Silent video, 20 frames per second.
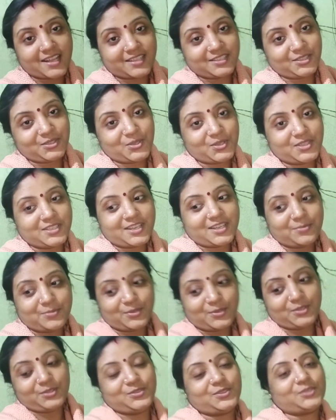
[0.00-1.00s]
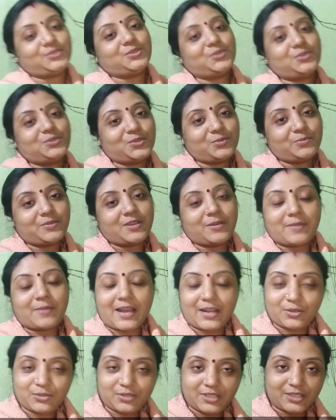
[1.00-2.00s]
হাজির হয়ে যাব ততক্ষণ তোমরা
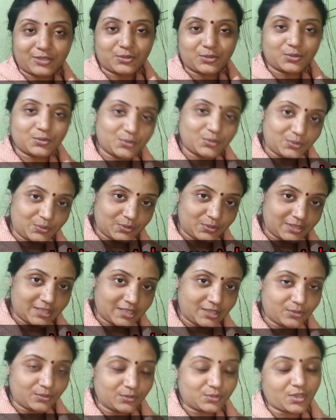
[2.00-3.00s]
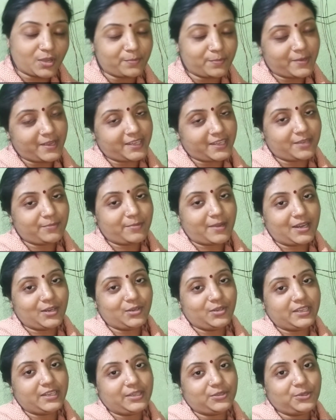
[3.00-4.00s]
ভালো থেকো সুস্থ থেকো সবাইকে ভালো
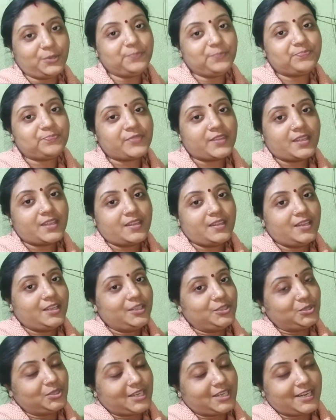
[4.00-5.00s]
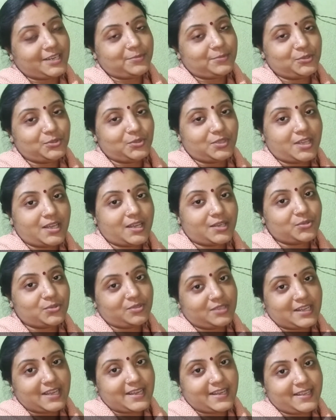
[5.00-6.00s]
রেখো তো দাদা বন্ধুরা
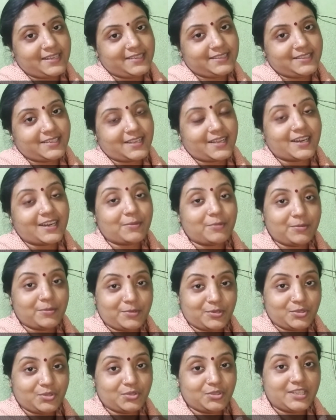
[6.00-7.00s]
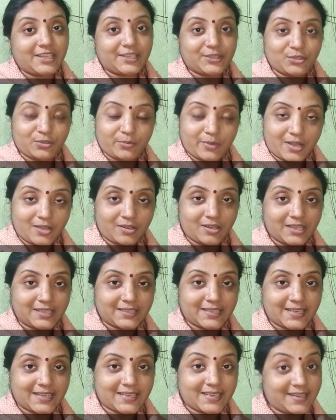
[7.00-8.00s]
গুড নাইট আর আমার ভিডিও যদি একটু ভালো লেগে
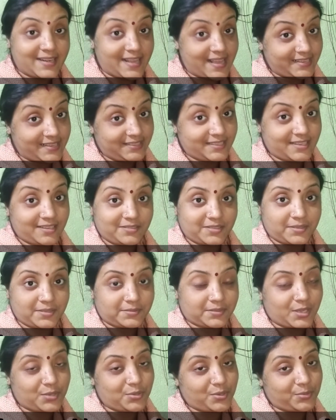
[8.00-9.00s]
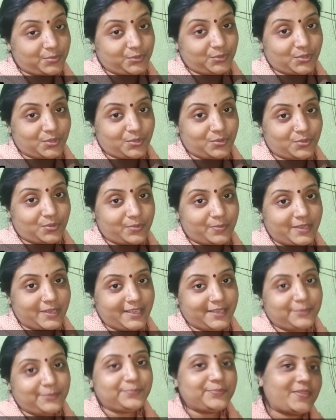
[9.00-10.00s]
থাকে লাইক শেয়ার সাবস্ক্রাইব অবশ্যই করবে
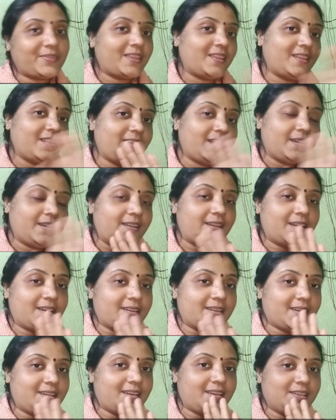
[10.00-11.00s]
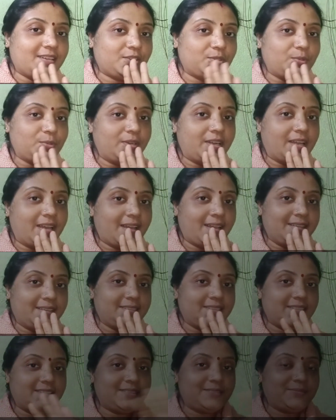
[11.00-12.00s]
দাদা গুড
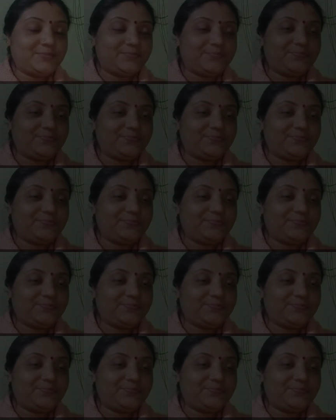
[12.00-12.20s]
নাইট